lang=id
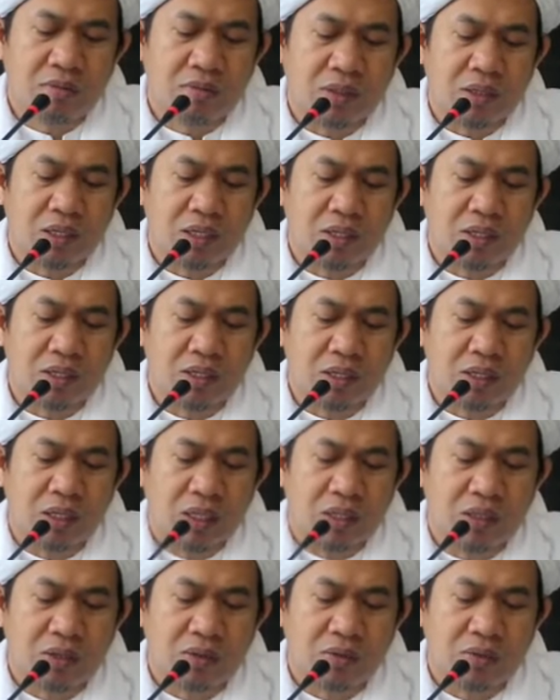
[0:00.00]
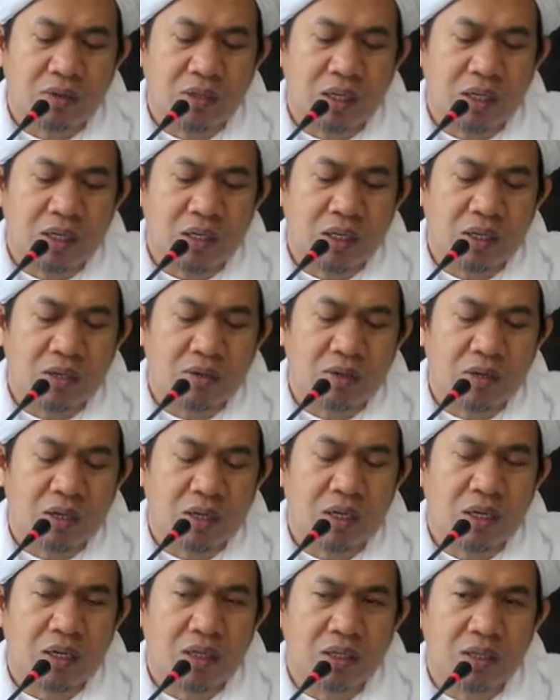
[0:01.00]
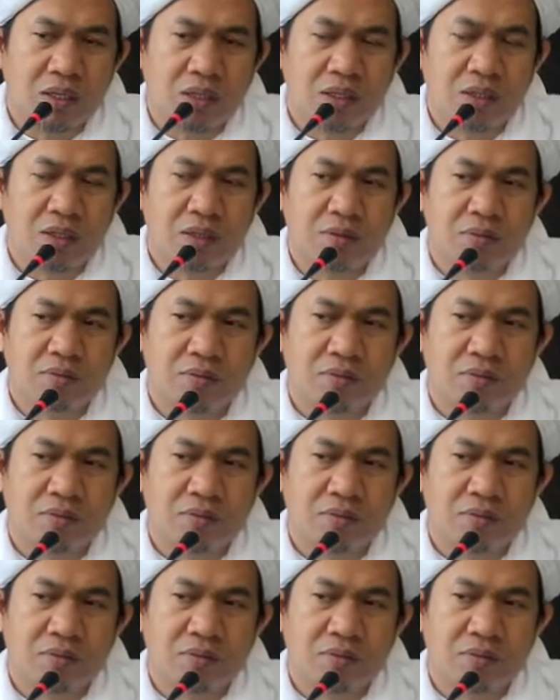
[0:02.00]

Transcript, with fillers: maka ketika itu dia adalah orang alim